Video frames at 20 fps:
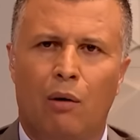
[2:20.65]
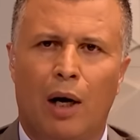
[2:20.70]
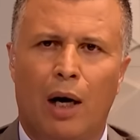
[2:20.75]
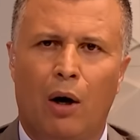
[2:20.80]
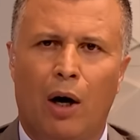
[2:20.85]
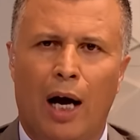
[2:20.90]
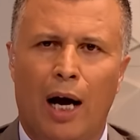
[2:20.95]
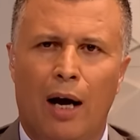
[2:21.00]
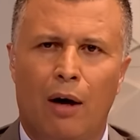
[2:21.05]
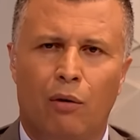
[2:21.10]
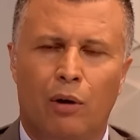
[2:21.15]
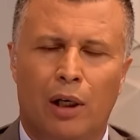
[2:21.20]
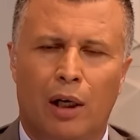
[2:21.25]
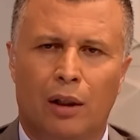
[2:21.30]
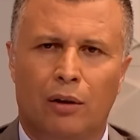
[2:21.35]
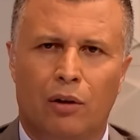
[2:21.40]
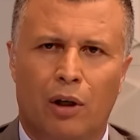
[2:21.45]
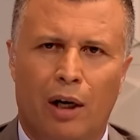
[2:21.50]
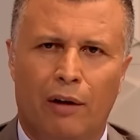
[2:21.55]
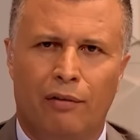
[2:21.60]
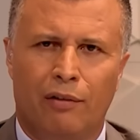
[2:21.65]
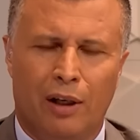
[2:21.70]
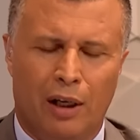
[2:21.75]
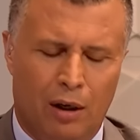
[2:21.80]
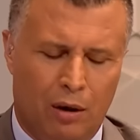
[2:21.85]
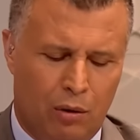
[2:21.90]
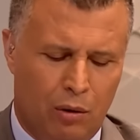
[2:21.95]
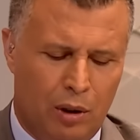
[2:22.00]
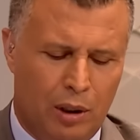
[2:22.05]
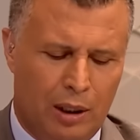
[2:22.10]
وأحاول أطرح
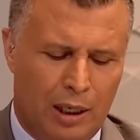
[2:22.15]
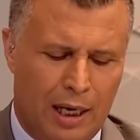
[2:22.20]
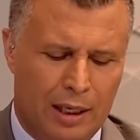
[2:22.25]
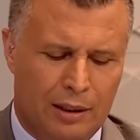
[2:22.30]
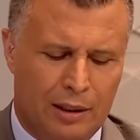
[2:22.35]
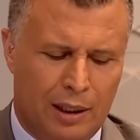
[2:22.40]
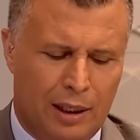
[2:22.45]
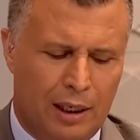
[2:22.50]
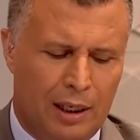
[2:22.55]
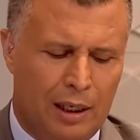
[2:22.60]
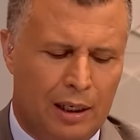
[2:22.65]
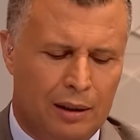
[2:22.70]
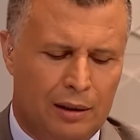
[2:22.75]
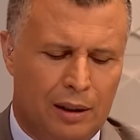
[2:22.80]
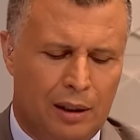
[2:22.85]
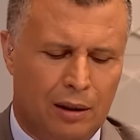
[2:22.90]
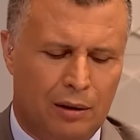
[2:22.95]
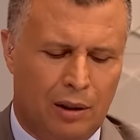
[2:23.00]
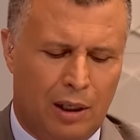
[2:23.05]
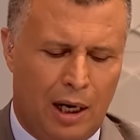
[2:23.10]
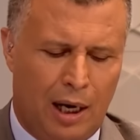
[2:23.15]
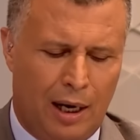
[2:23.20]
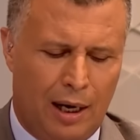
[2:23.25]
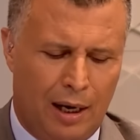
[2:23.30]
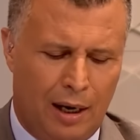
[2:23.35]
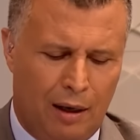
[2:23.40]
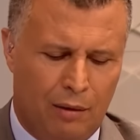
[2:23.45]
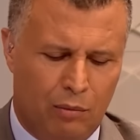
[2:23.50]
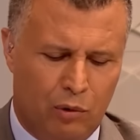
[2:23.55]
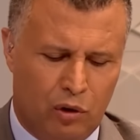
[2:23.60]
فيها كل الأسئلة التي
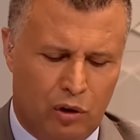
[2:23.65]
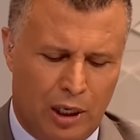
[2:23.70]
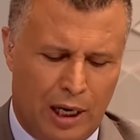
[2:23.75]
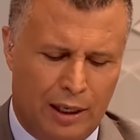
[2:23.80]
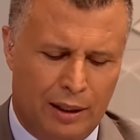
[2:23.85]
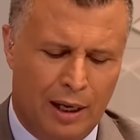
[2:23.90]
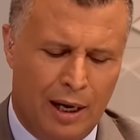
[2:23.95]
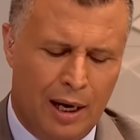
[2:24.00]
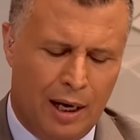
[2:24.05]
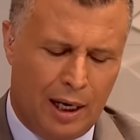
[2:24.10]
يطرحها المشاهد